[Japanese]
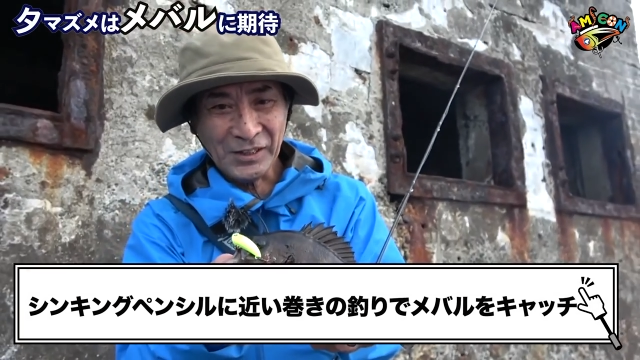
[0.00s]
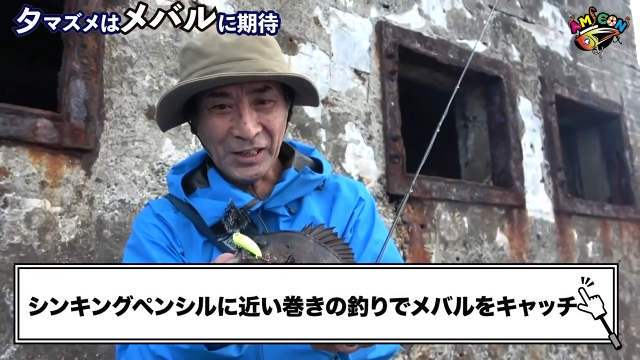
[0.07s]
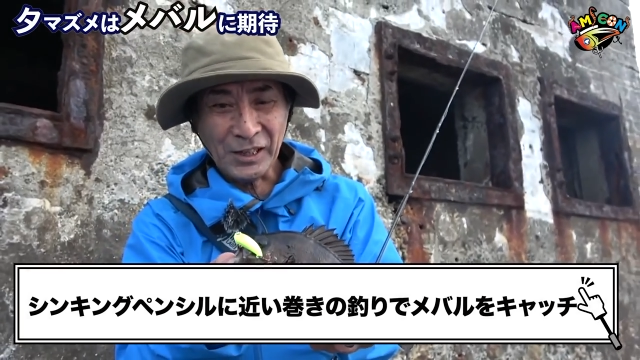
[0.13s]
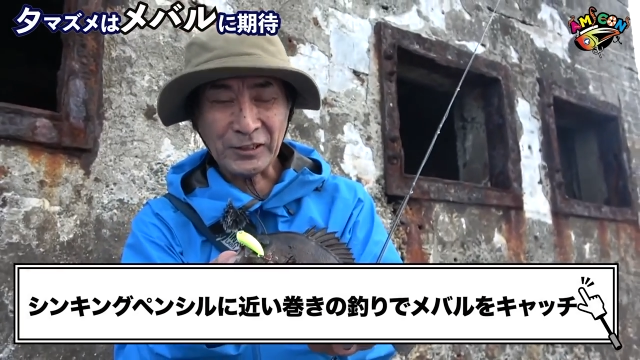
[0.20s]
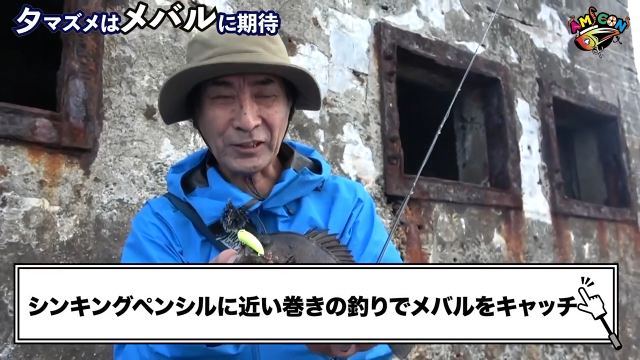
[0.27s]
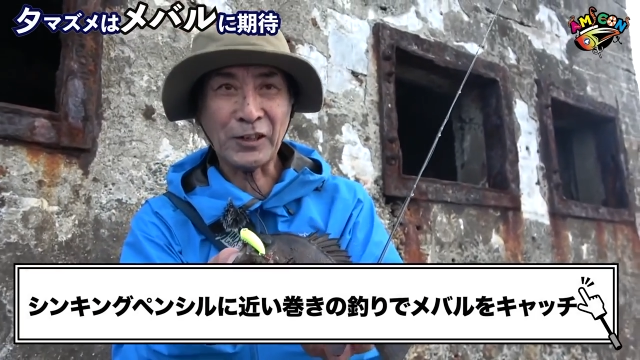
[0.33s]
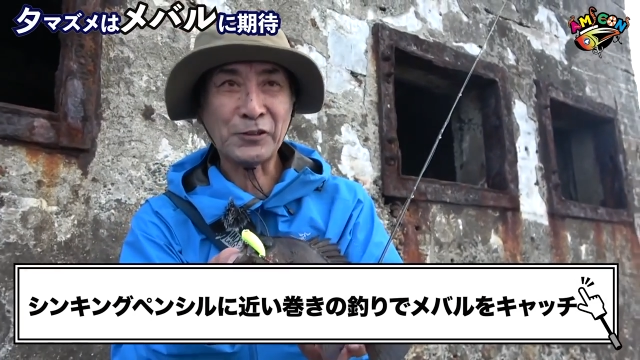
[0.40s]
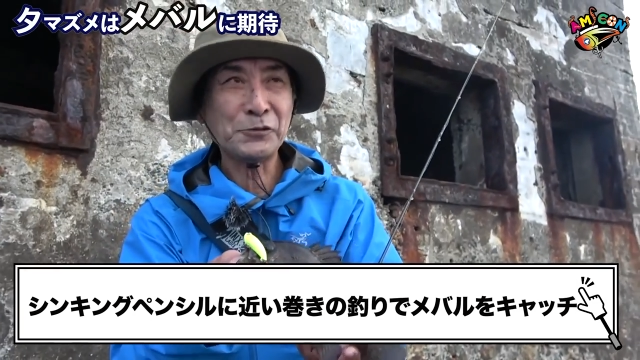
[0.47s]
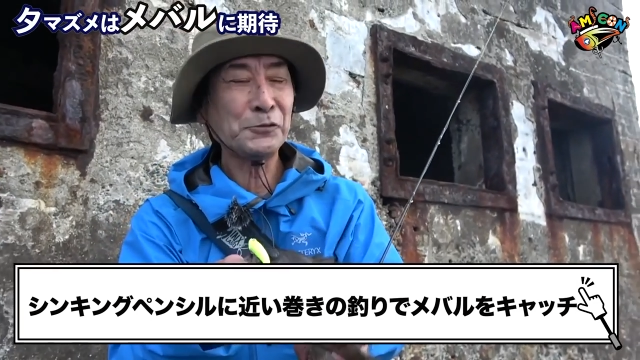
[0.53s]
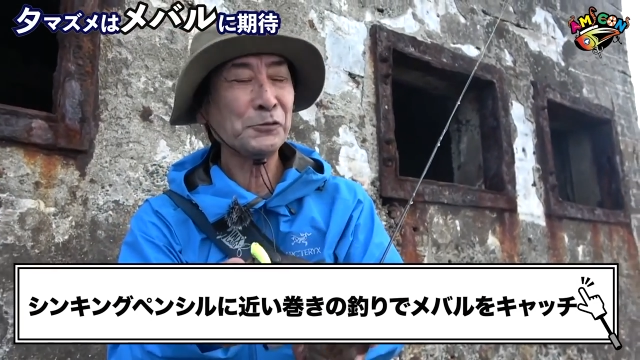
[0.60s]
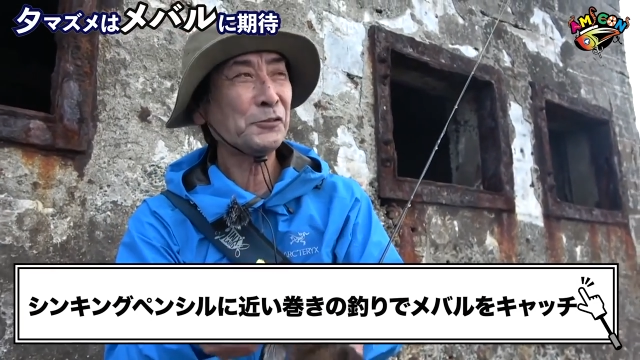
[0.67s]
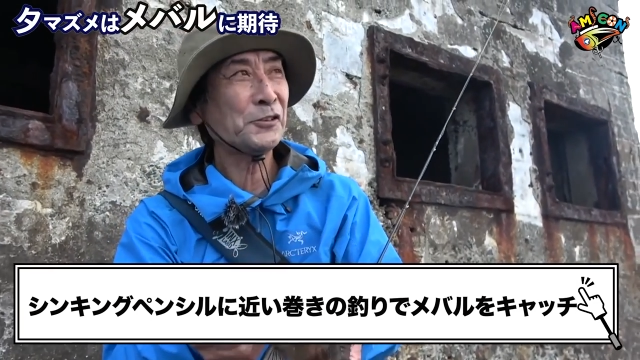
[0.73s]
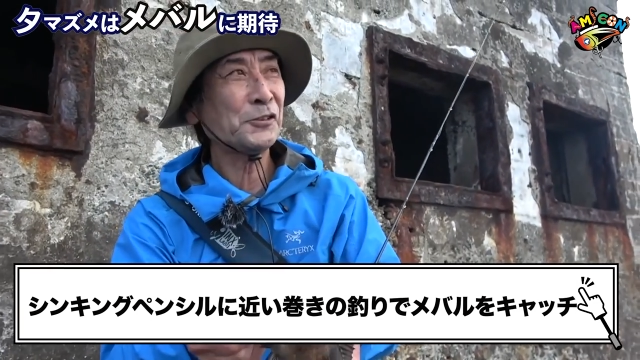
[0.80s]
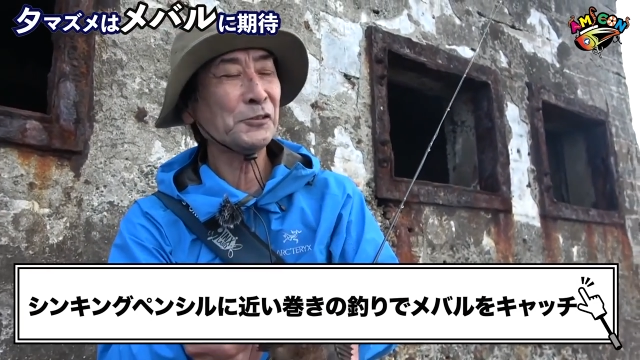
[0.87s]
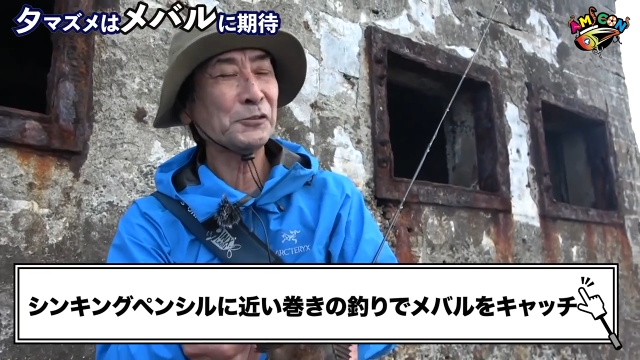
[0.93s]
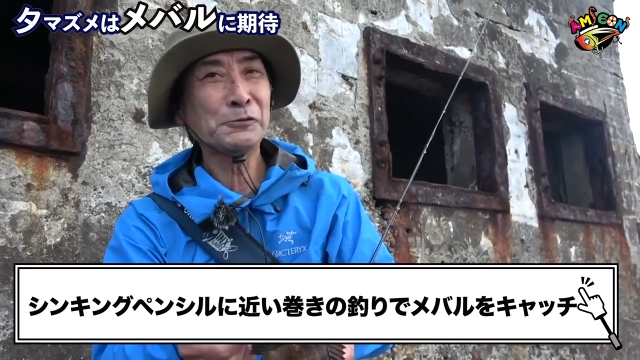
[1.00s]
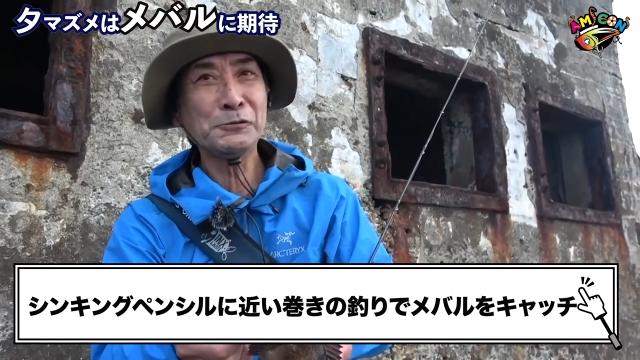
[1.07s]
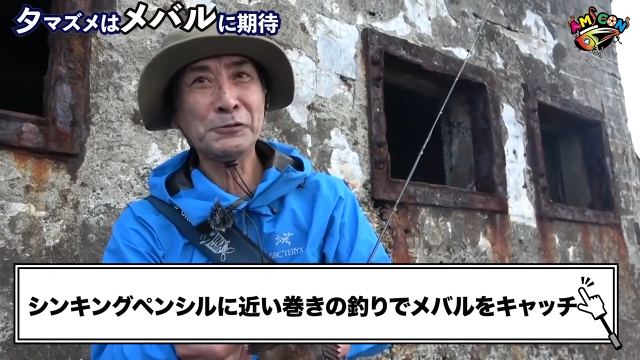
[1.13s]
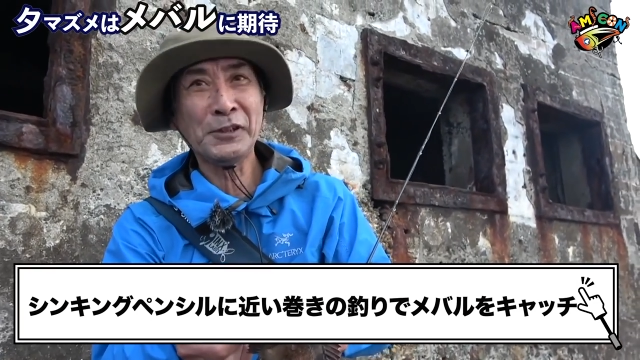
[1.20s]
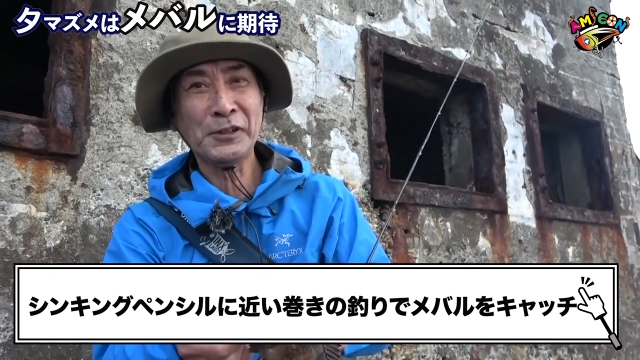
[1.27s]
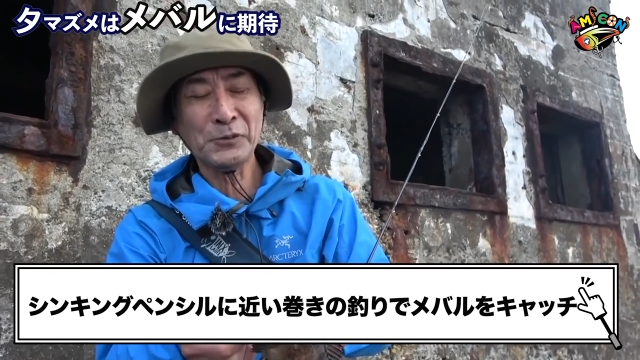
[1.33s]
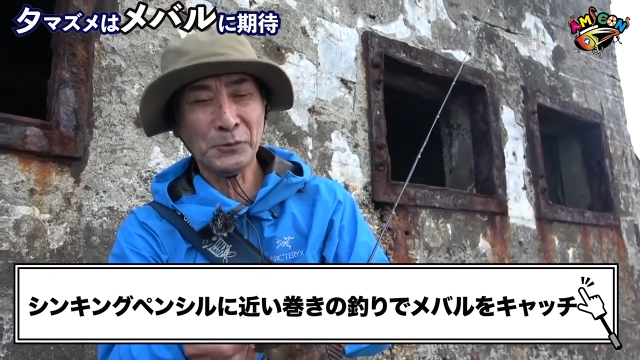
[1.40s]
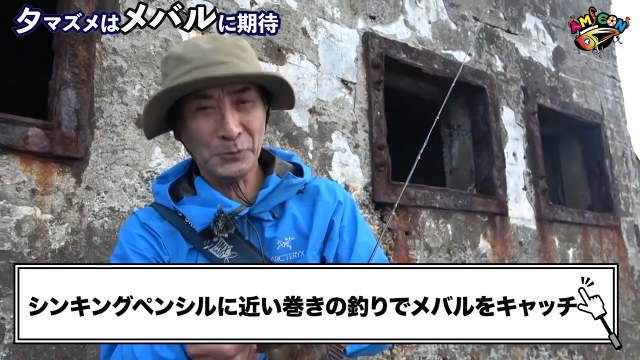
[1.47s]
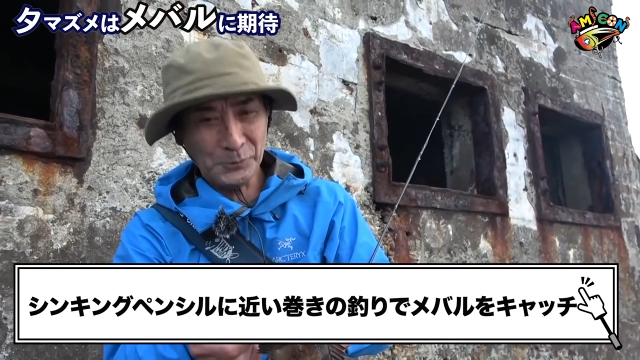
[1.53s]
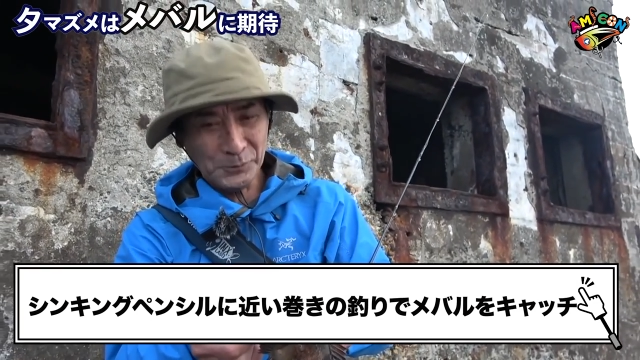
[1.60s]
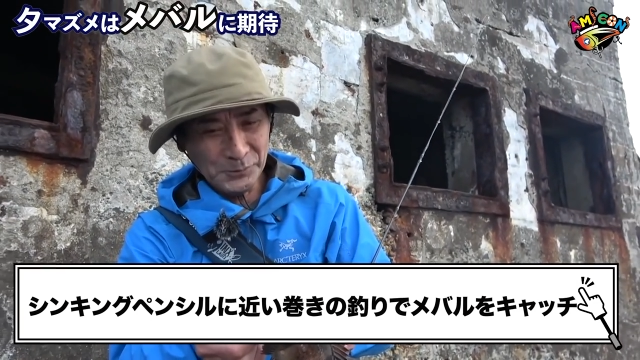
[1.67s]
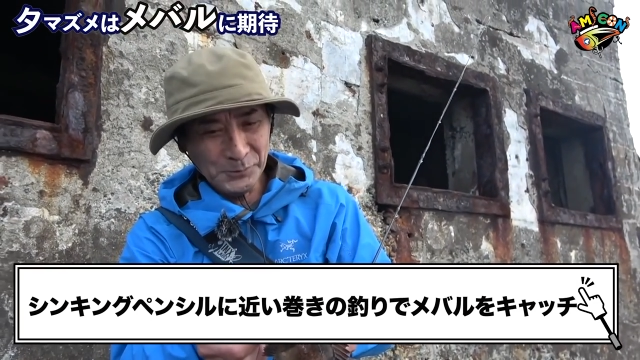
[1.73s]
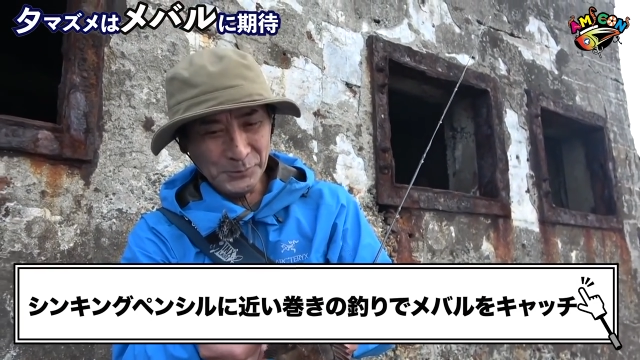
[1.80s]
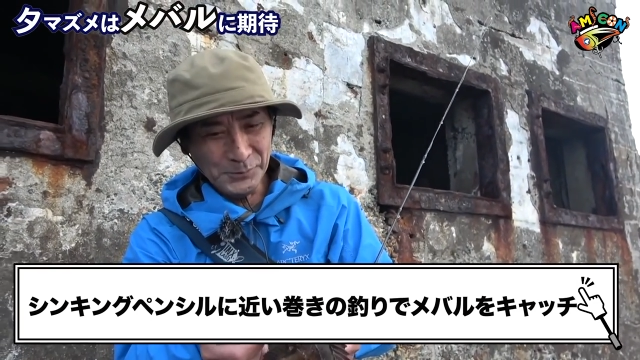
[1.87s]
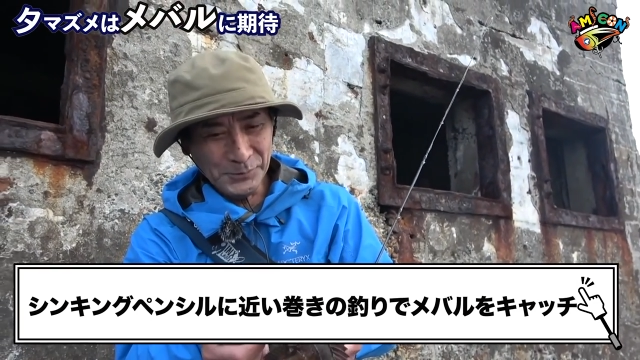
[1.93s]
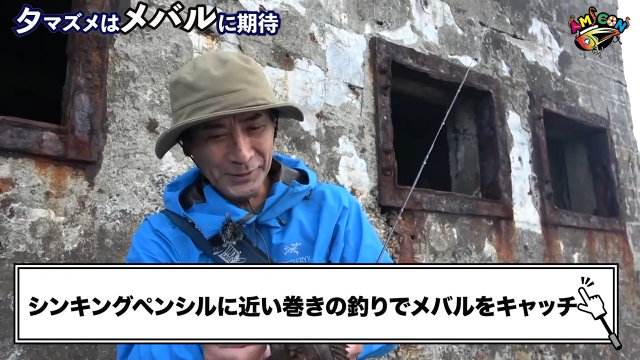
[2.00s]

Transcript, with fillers: 明るいうちに食うでしょ